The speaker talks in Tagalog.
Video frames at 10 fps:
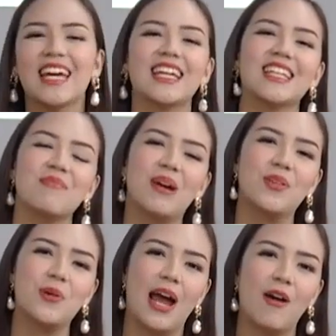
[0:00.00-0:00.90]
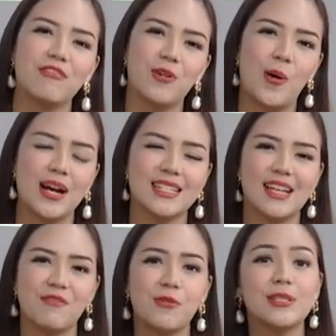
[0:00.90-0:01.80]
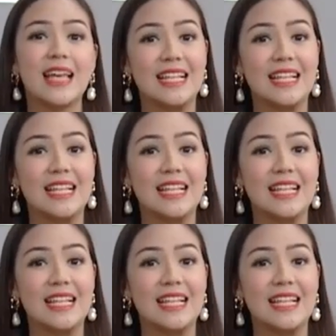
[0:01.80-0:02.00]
hindi madula of course ang food